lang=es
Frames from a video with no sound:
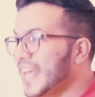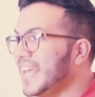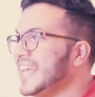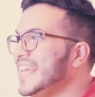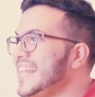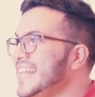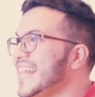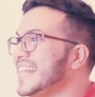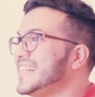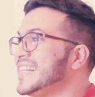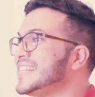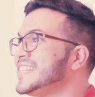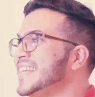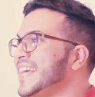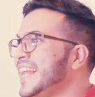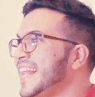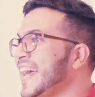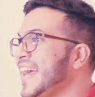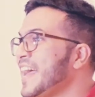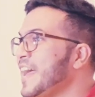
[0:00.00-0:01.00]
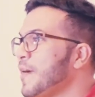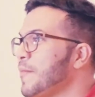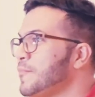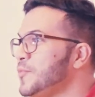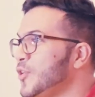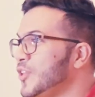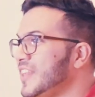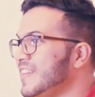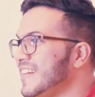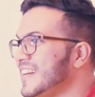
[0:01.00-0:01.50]
Y la tercera,
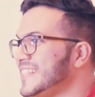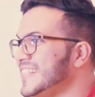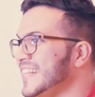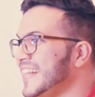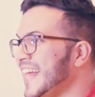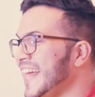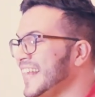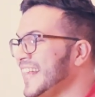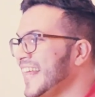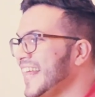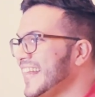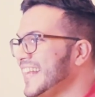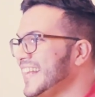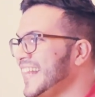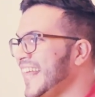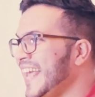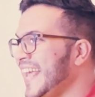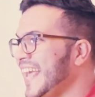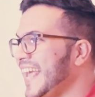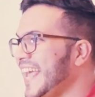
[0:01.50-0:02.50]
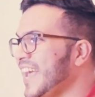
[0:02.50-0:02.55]
biodiversidad de